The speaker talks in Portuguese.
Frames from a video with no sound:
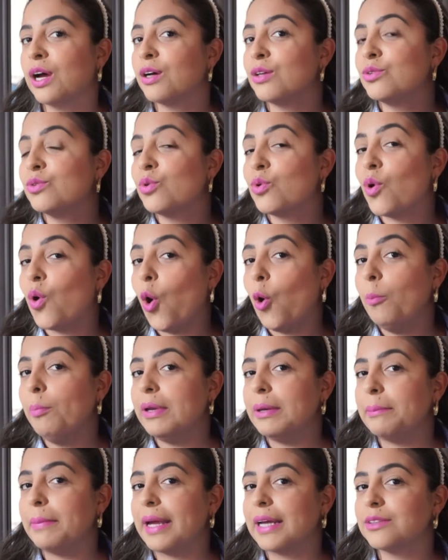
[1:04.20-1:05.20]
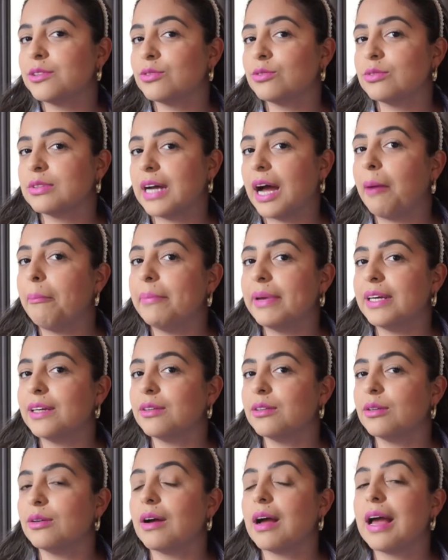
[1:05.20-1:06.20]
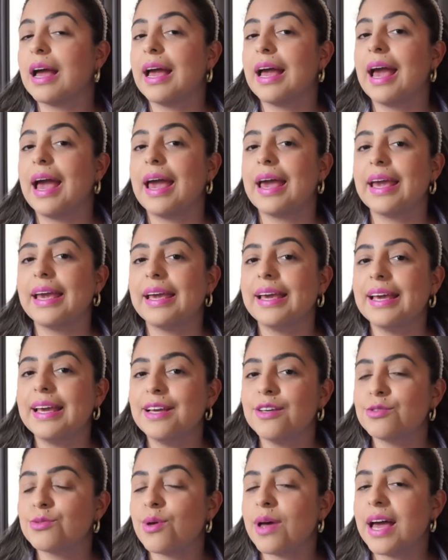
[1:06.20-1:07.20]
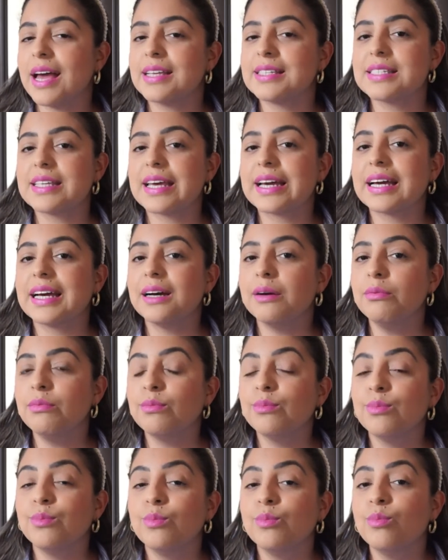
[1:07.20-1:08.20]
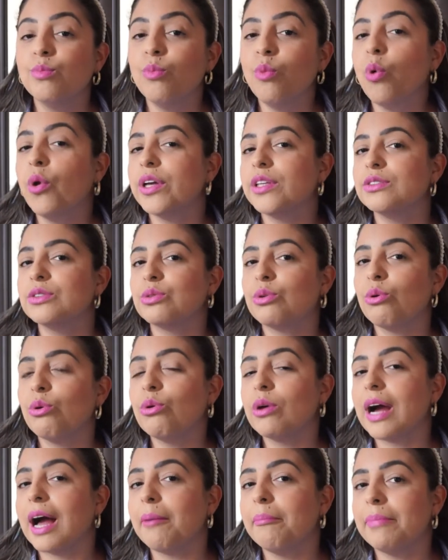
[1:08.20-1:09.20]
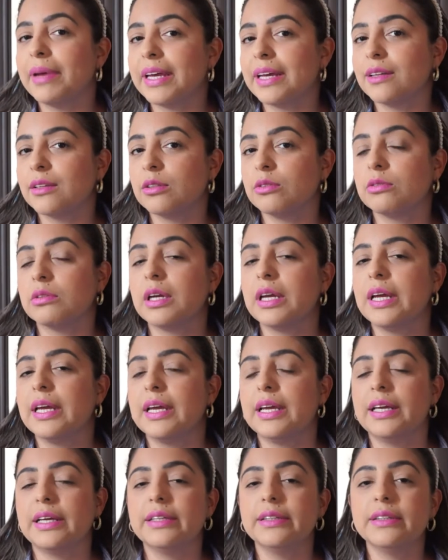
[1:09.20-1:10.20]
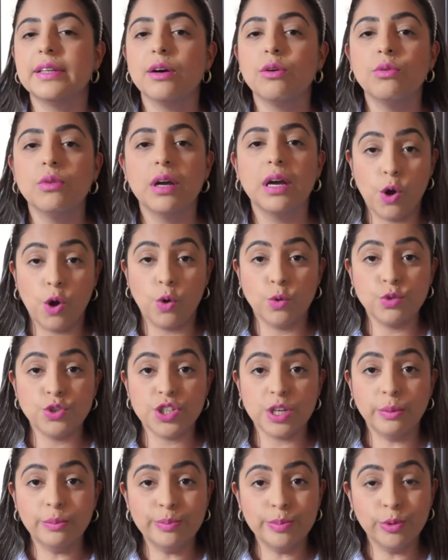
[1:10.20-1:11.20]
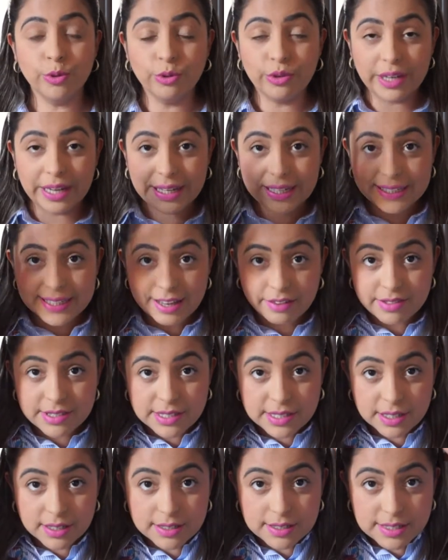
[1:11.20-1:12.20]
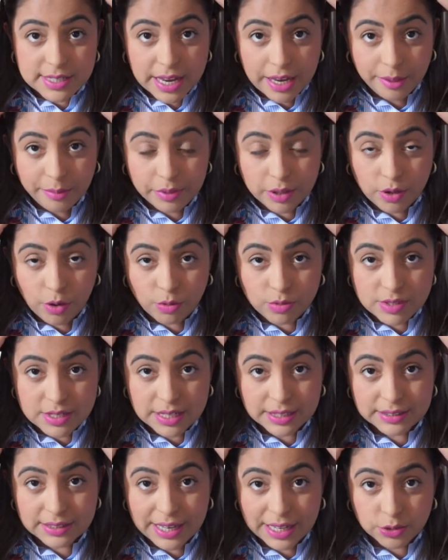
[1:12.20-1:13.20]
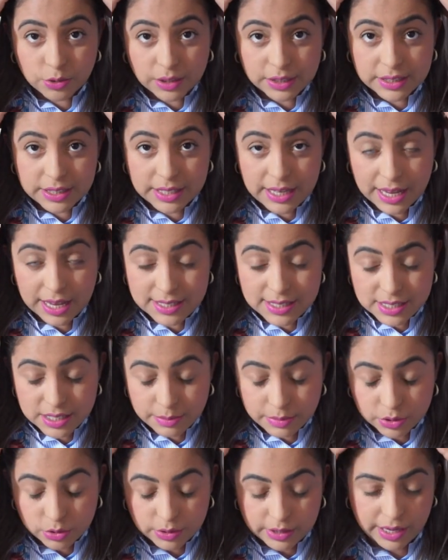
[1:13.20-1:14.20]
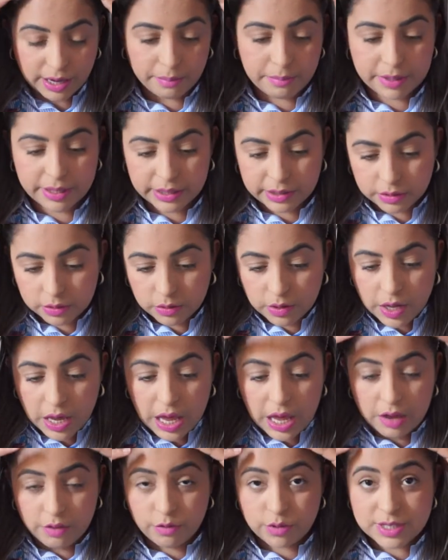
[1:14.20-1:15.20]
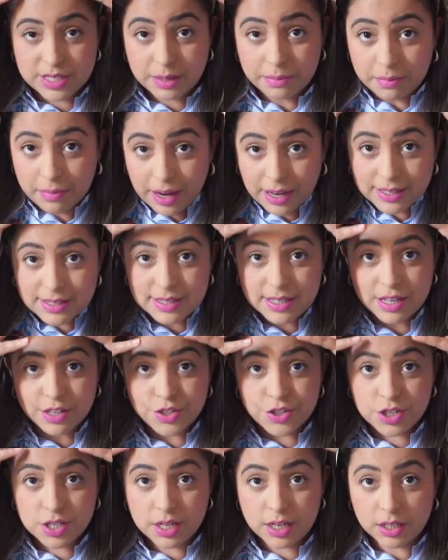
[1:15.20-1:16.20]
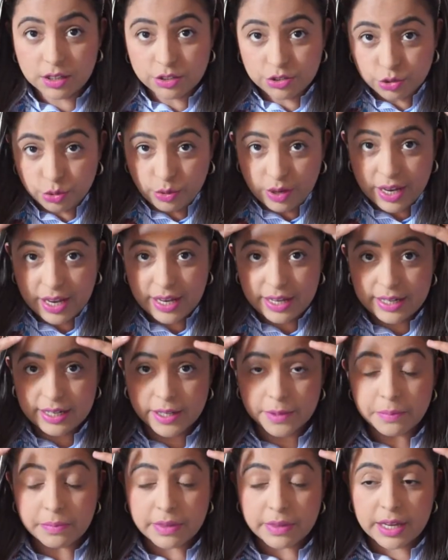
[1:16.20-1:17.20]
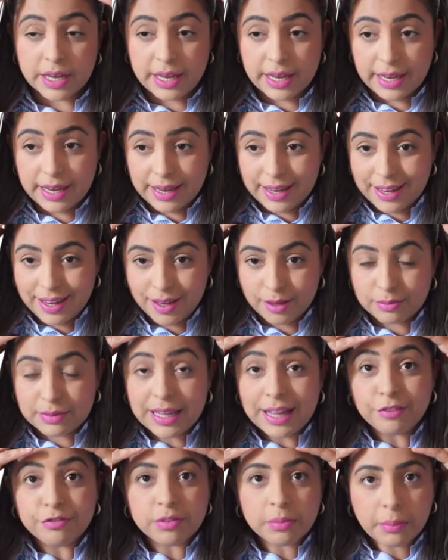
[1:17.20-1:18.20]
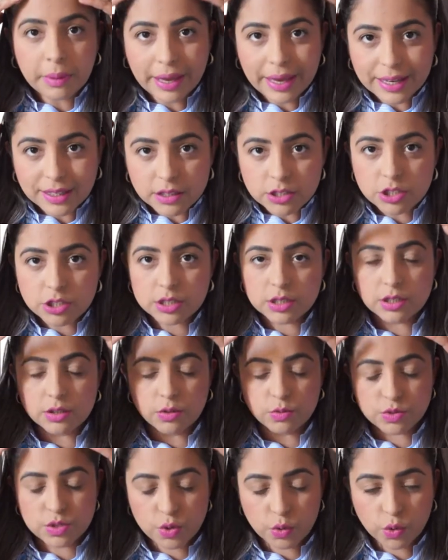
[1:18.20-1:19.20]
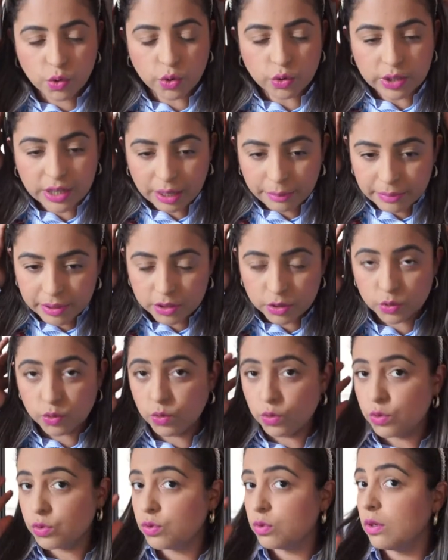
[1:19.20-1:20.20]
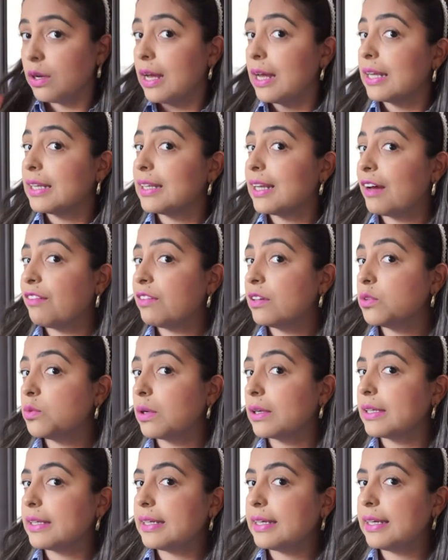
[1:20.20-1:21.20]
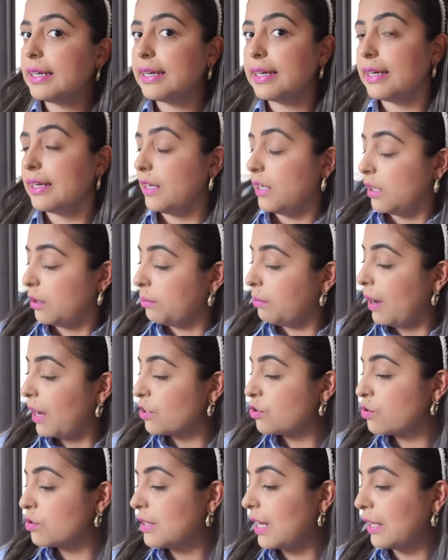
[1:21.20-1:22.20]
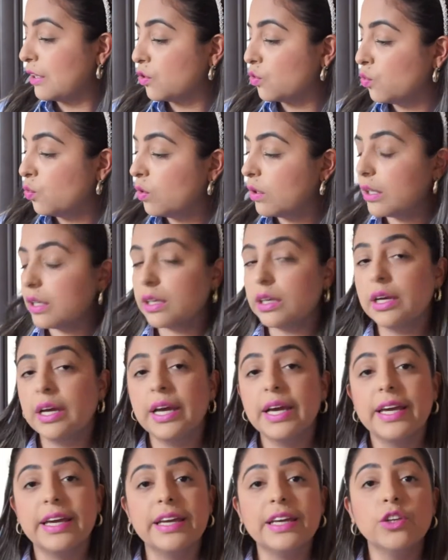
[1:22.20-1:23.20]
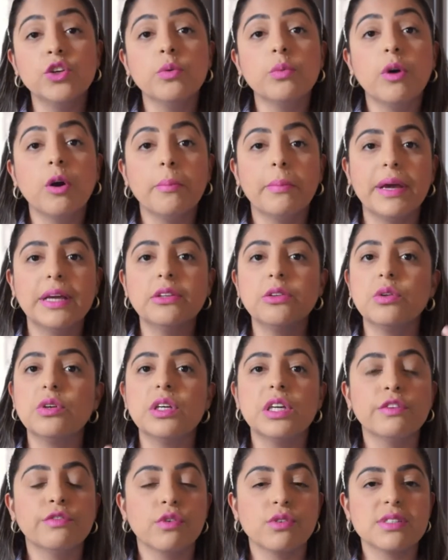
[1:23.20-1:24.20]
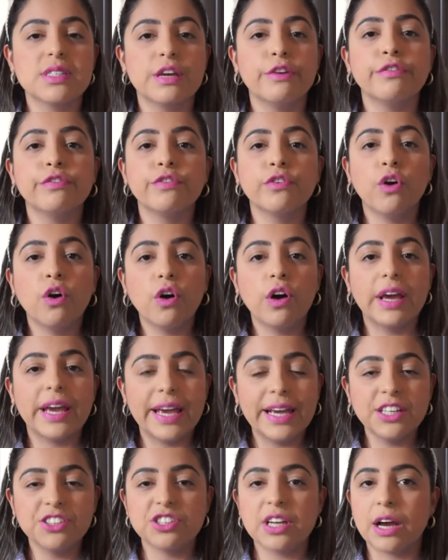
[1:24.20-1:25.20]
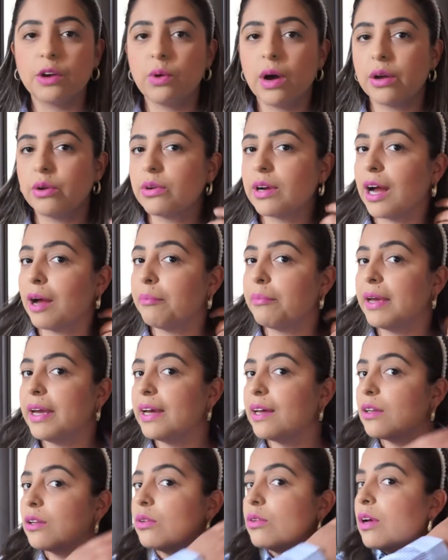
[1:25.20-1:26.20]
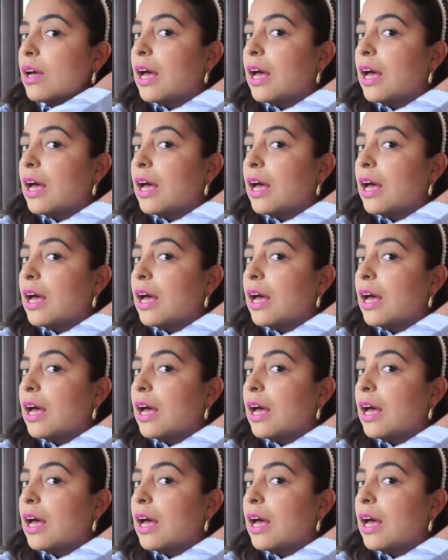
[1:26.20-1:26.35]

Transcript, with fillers: no comprimento do cabelo. Isso resseca muito o cabelo. Então, o shampoo ele deve ser sempre concentrado aqui acima do cabelo, você massageando ele é, levemente, o seu couro cabeludo, lavando aqui, embaixo da nuca. E no momento em que você for enxaguar o cabelo,